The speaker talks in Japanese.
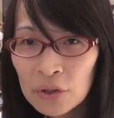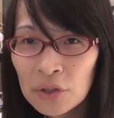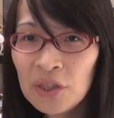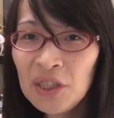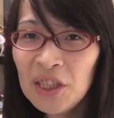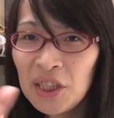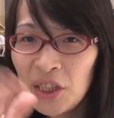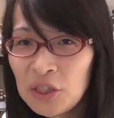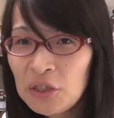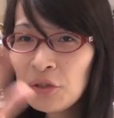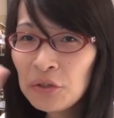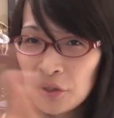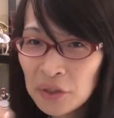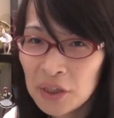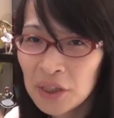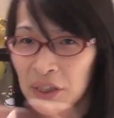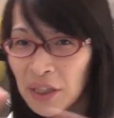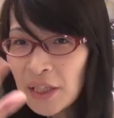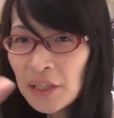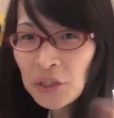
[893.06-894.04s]

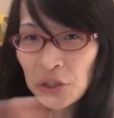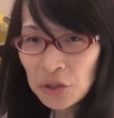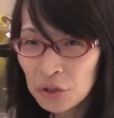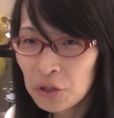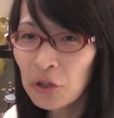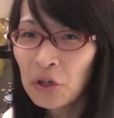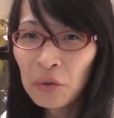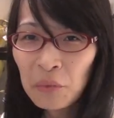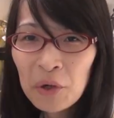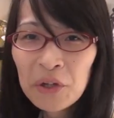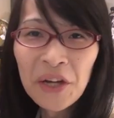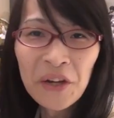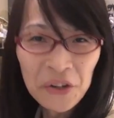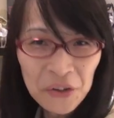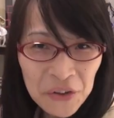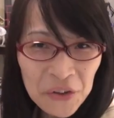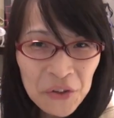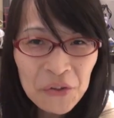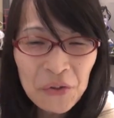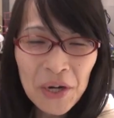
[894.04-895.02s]
MacBookPro2016
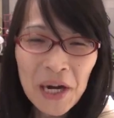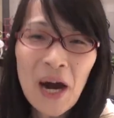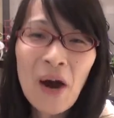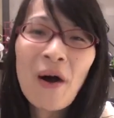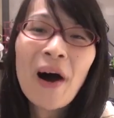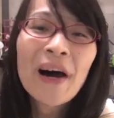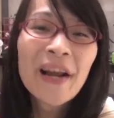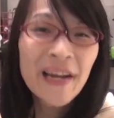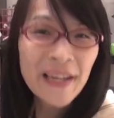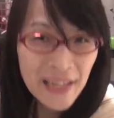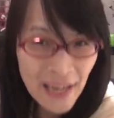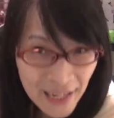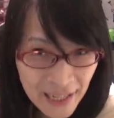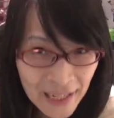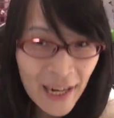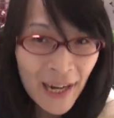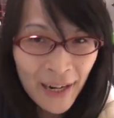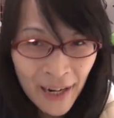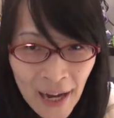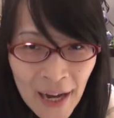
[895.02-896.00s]
モデルっていうのは変わらな
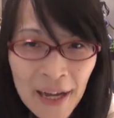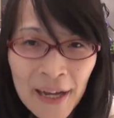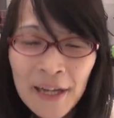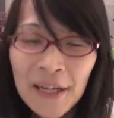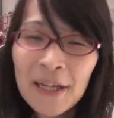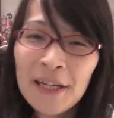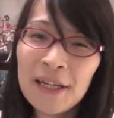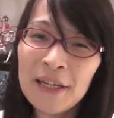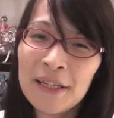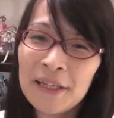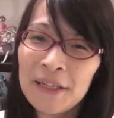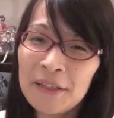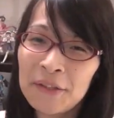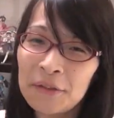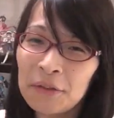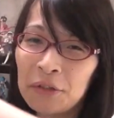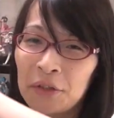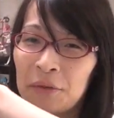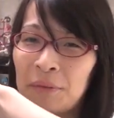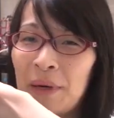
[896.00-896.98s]
いから
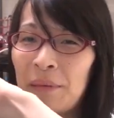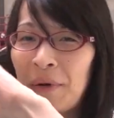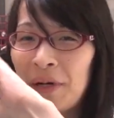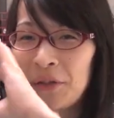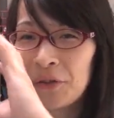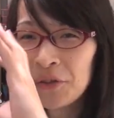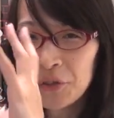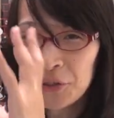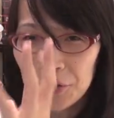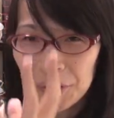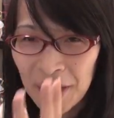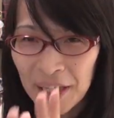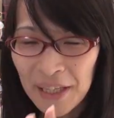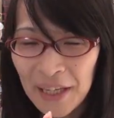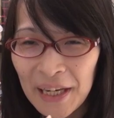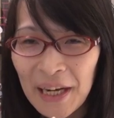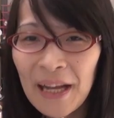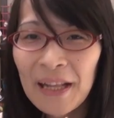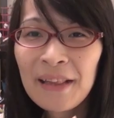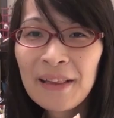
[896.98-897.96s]
そのままの状態
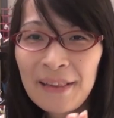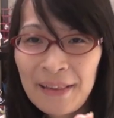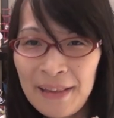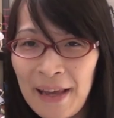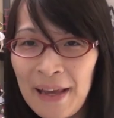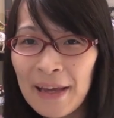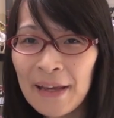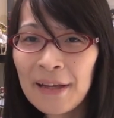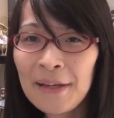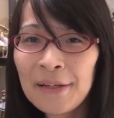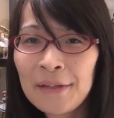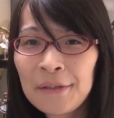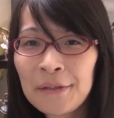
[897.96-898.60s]
で買って